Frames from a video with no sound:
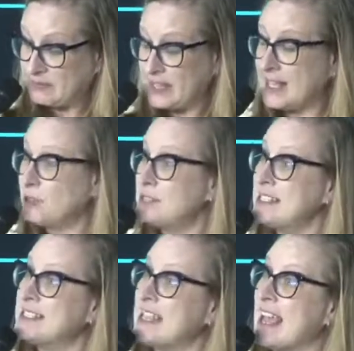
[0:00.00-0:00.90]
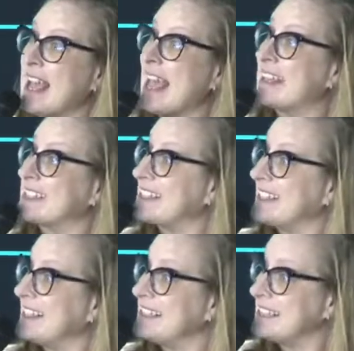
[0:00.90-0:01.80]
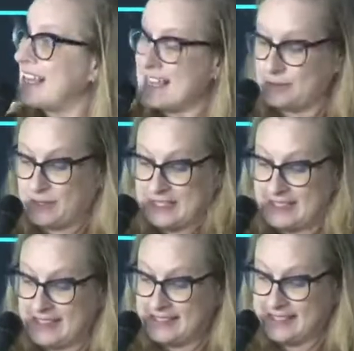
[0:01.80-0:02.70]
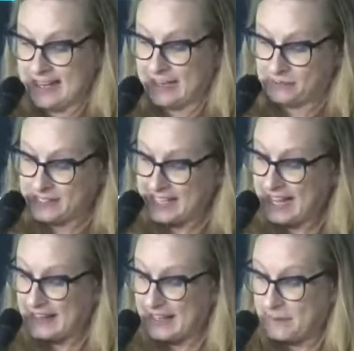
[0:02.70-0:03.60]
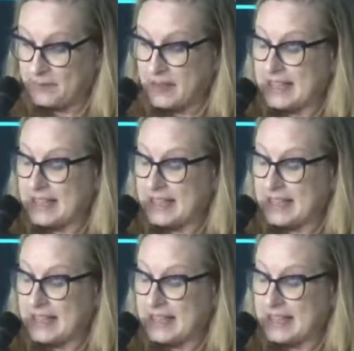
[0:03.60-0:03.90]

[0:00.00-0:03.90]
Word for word: Entonces, esta sentencia es una sentencia anunciada.